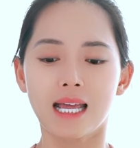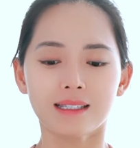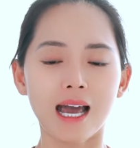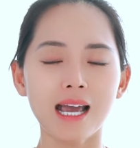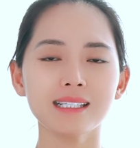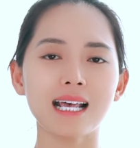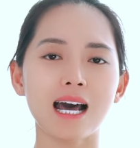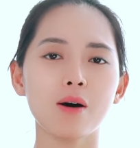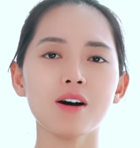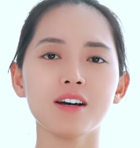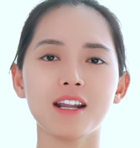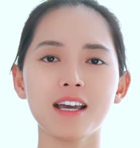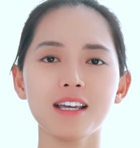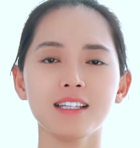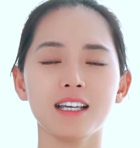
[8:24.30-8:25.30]
Thai giáo ở
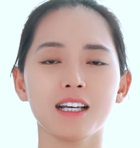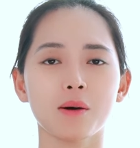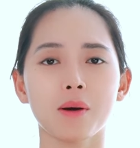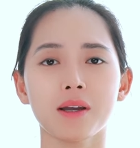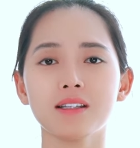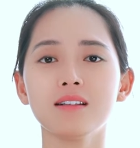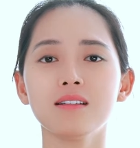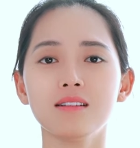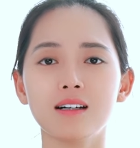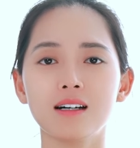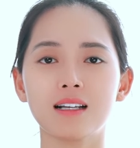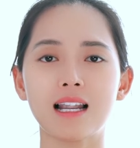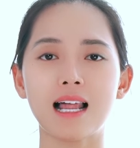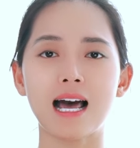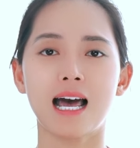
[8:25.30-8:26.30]
đây thì Ngọc Anh
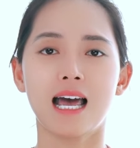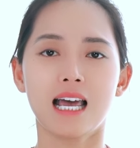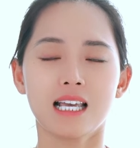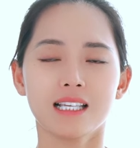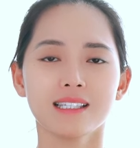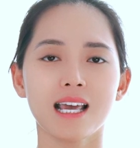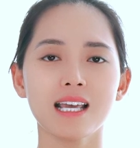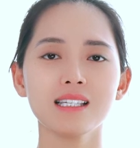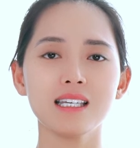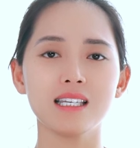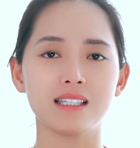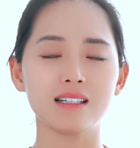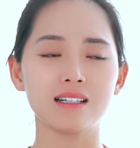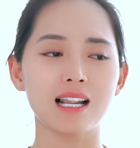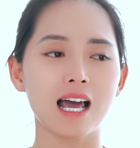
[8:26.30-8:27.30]
thường là sẽ
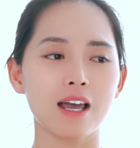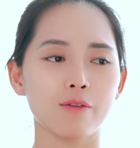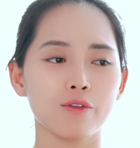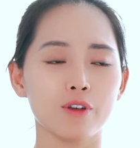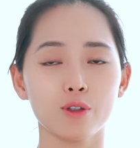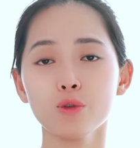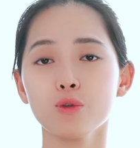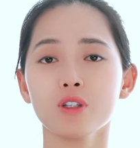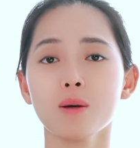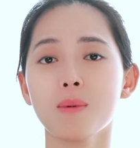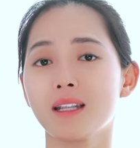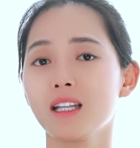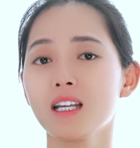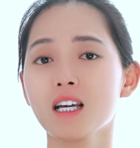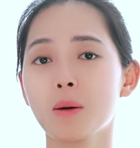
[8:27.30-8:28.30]
chỉ dừng lại, ví dụ như
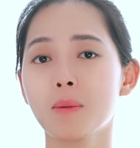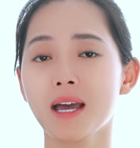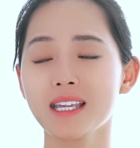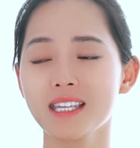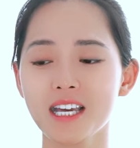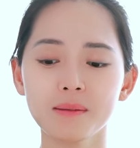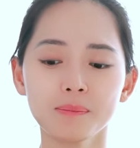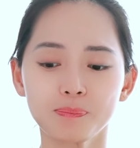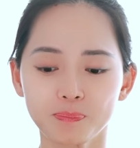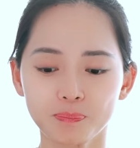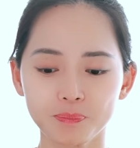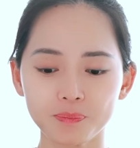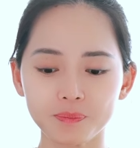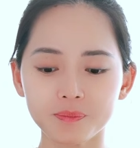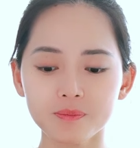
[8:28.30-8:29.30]
bản thân Ngọc Anh nhé,
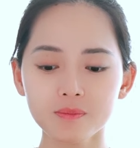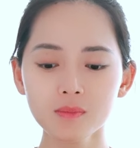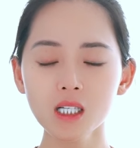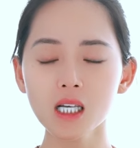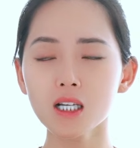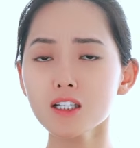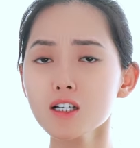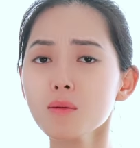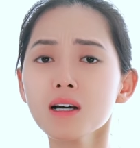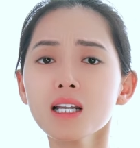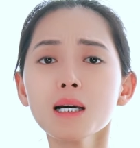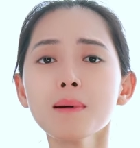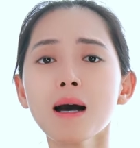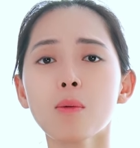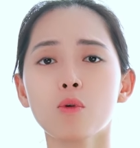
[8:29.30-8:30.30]
trong các
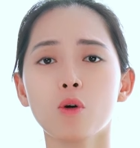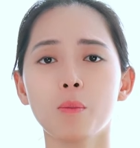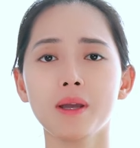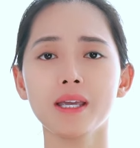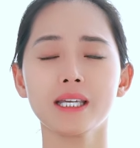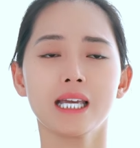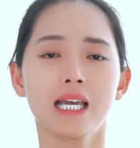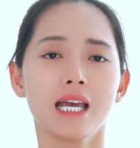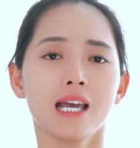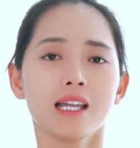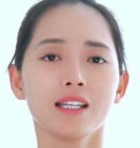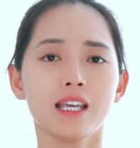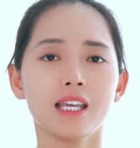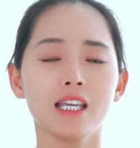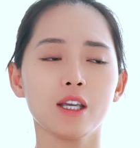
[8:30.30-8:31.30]
lớp học của mình
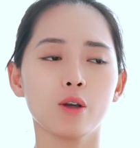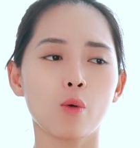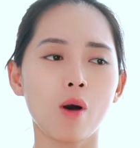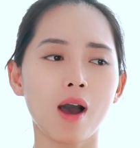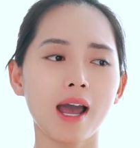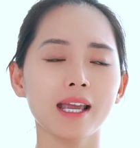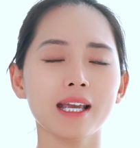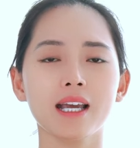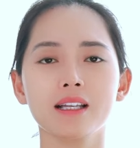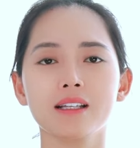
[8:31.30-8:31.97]
thì ngoài